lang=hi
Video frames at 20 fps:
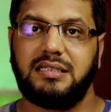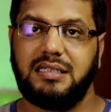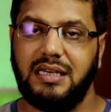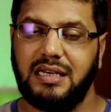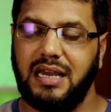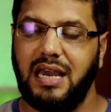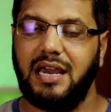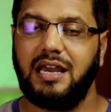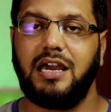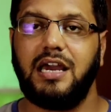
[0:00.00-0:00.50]

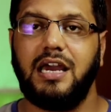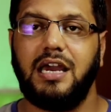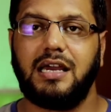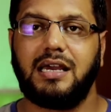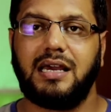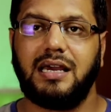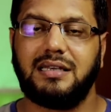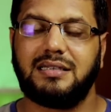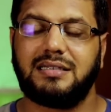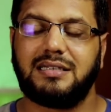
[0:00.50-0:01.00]
सीखेंगे
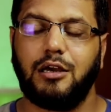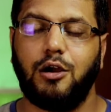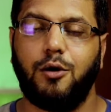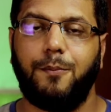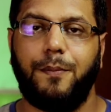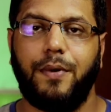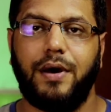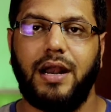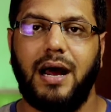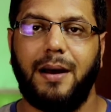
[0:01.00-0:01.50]
कि इसके
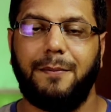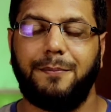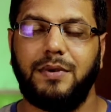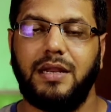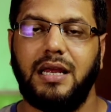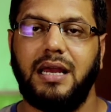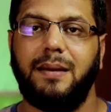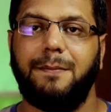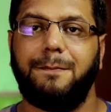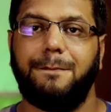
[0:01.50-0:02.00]
ऊपर
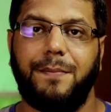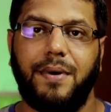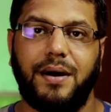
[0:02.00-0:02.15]
आपने